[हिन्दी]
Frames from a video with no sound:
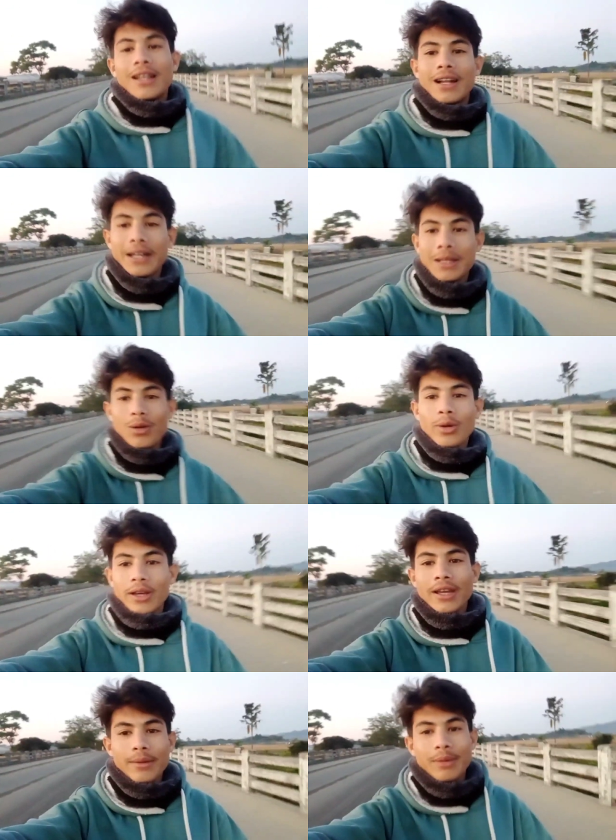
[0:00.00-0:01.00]
लड़की लोग
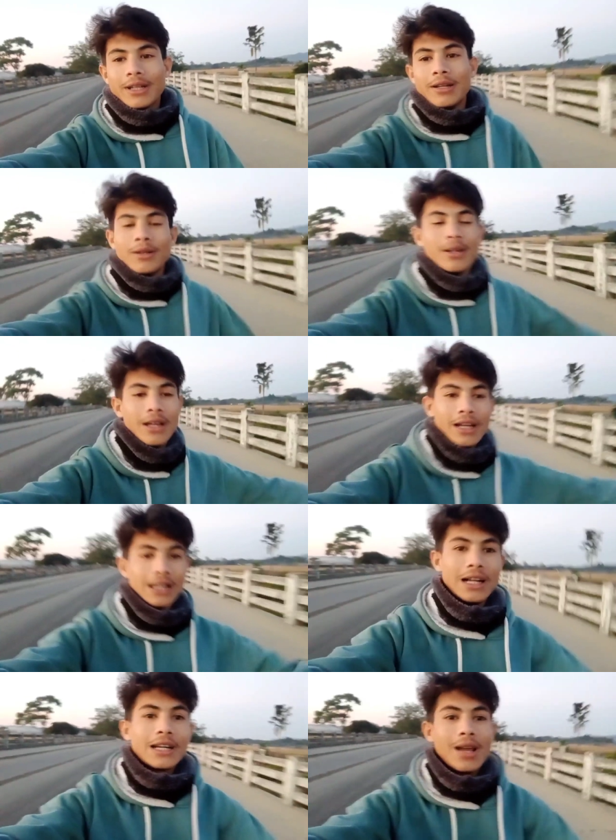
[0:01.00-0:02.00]
है बट
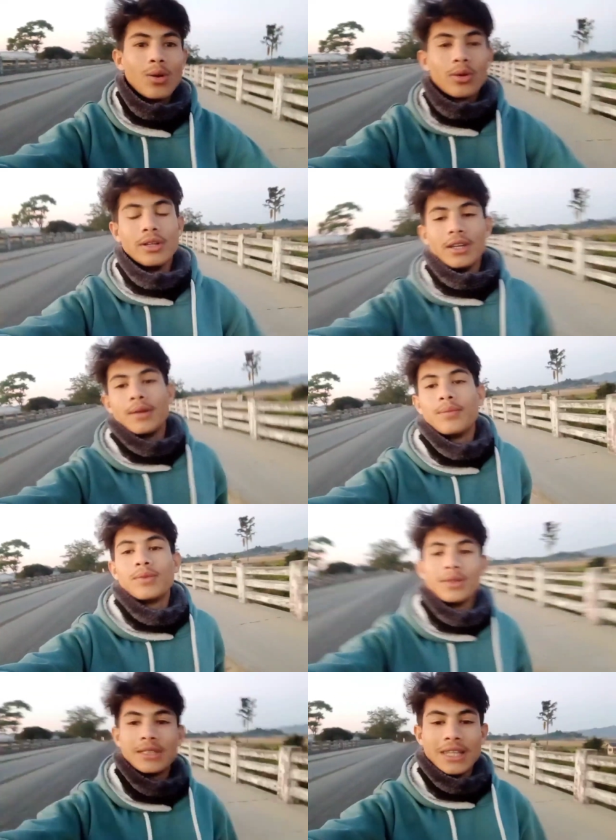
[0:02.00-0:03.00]
लड़का लोग नहीं
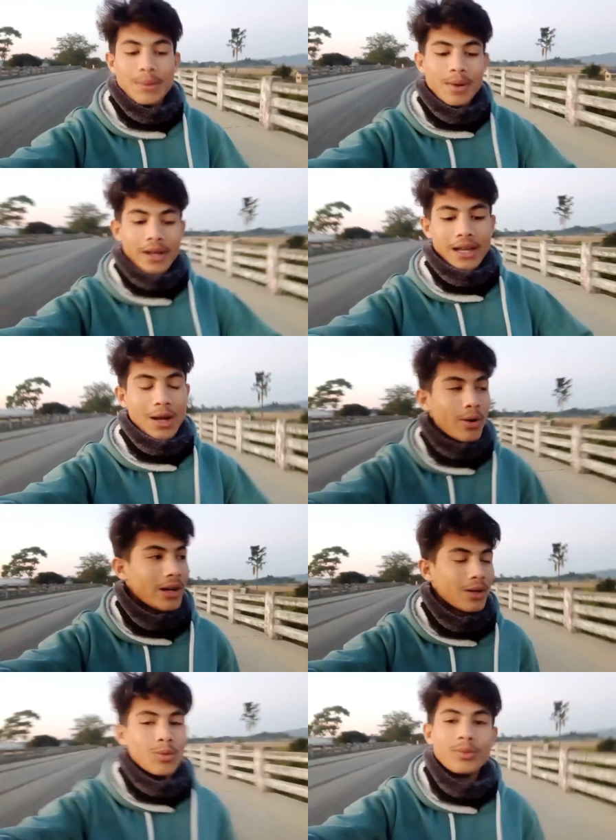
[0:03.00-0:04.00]
है तो इसलिए मैं अकेला
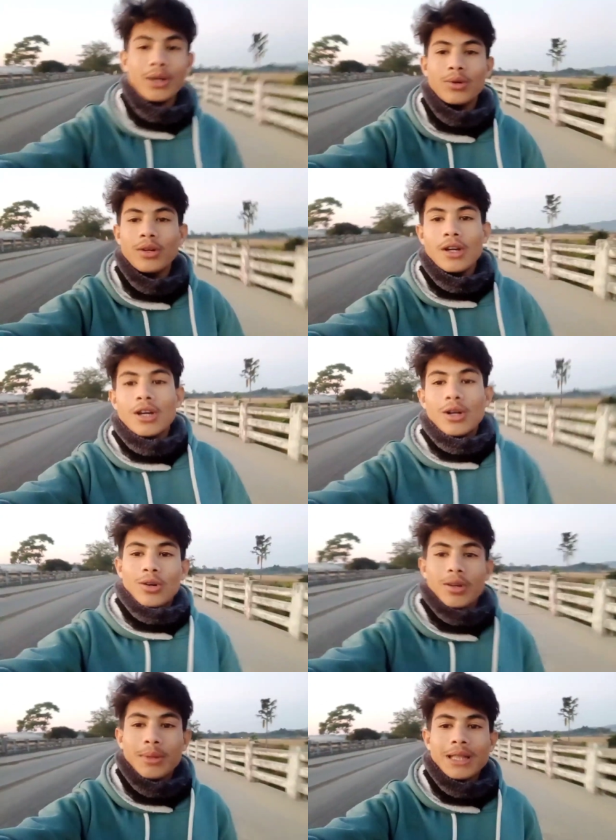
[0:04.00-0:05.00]
अकेला घूमता हूँ
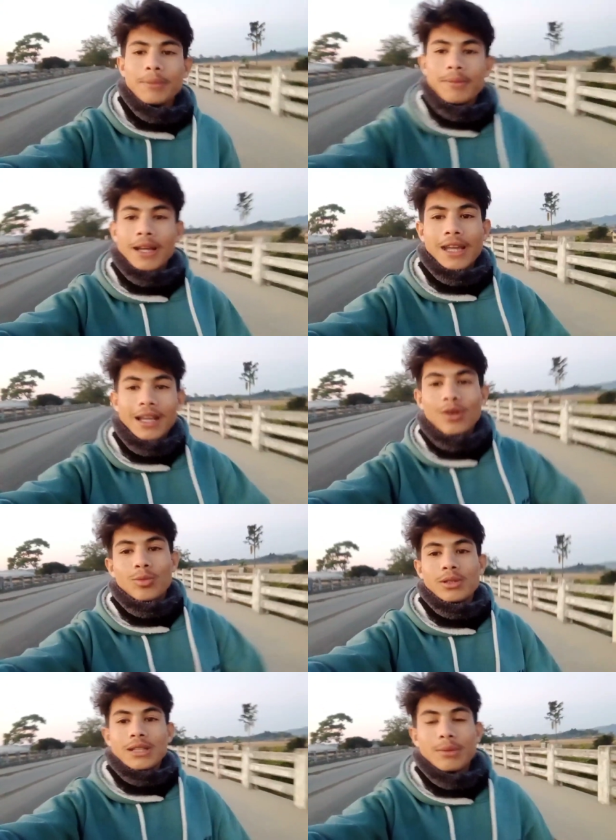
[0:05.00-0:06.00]
और मतलब अकेला
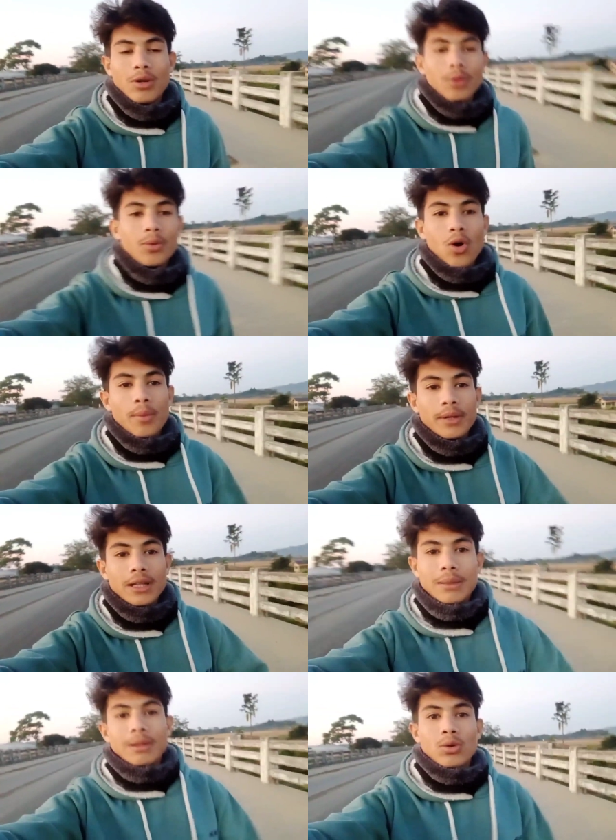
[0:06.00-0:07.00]
घूमने से आपका
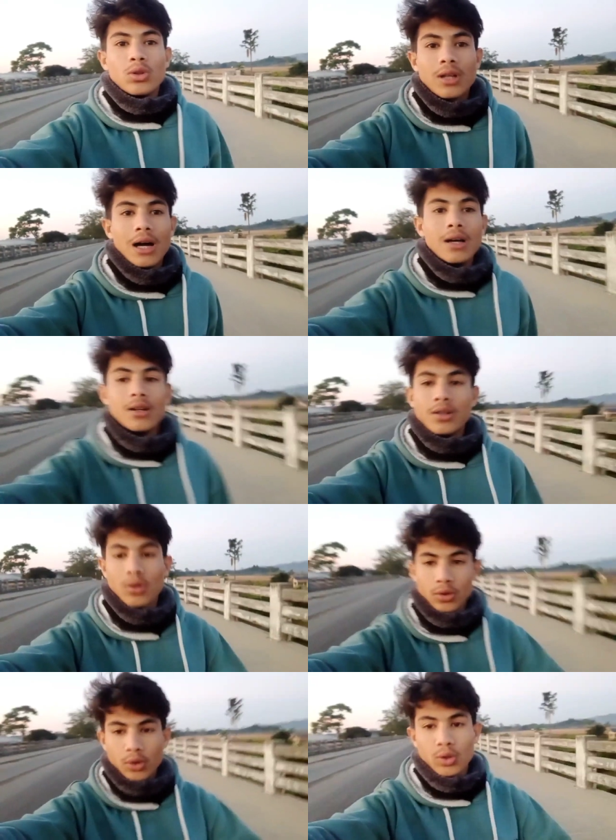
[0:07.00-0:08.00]
कॉन्फिडेंट लेवल खुद का
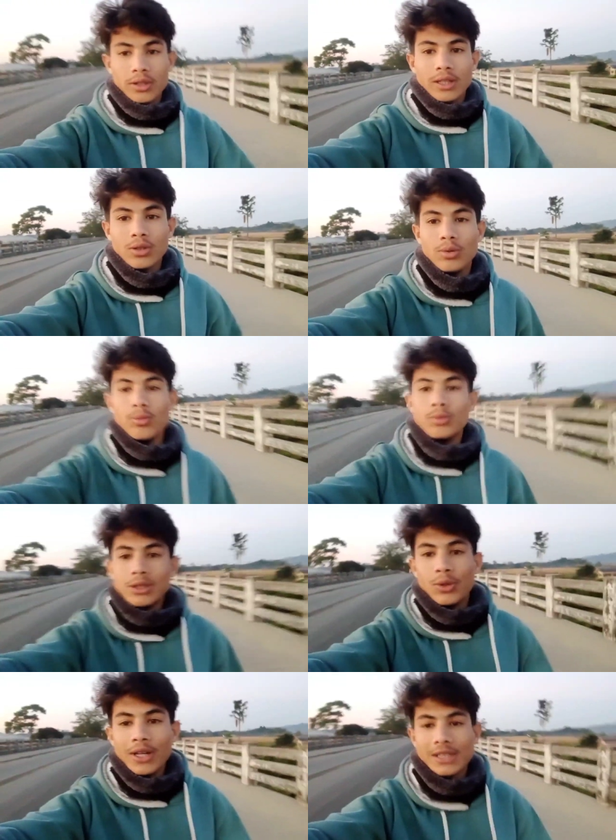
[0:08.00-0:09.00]
ग्रोथ होता है तो
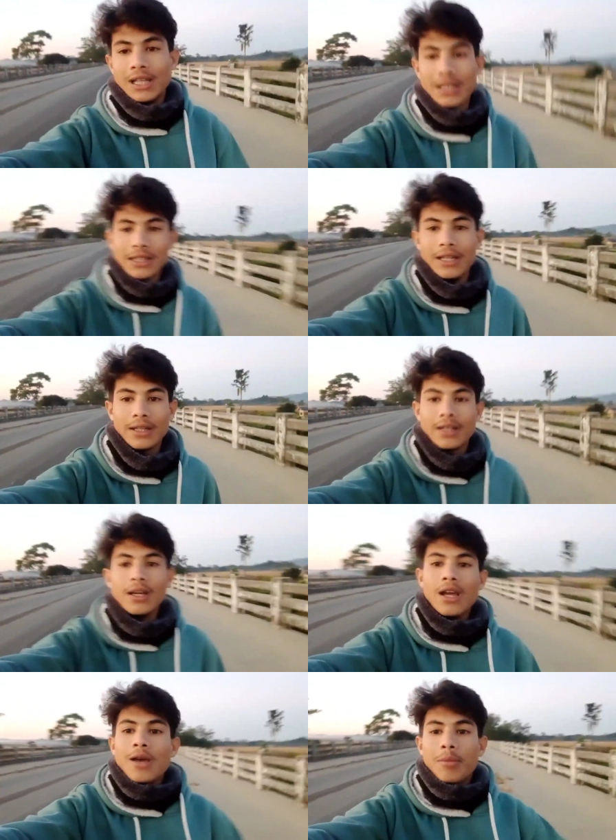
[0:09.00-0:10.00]
मुझे वो अच्छा लगता है यानी कि
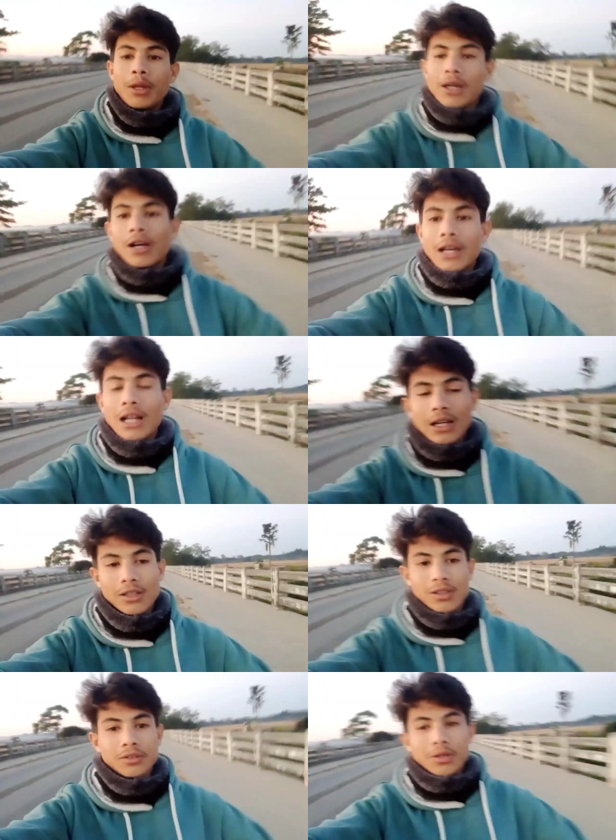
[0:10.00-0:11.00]
मैं अकेला
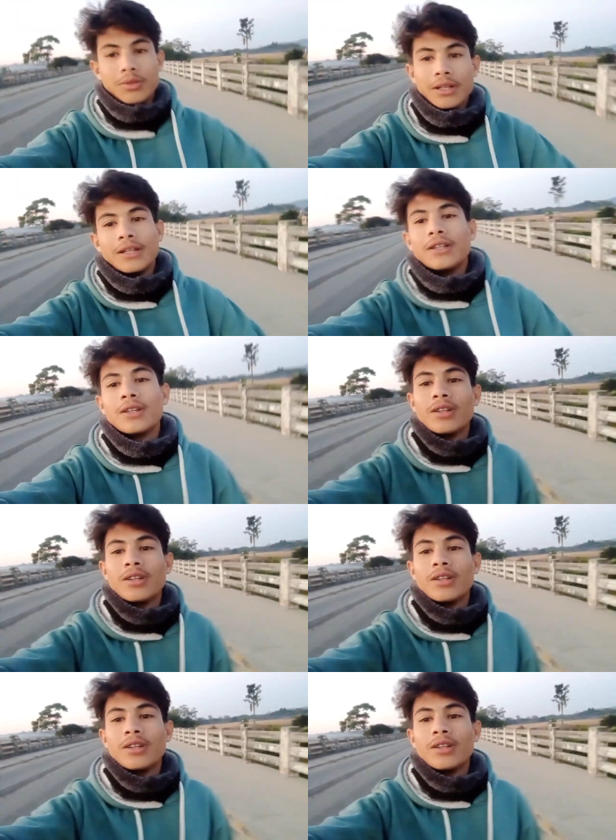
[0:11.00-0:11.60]
कर सकता हूँ यार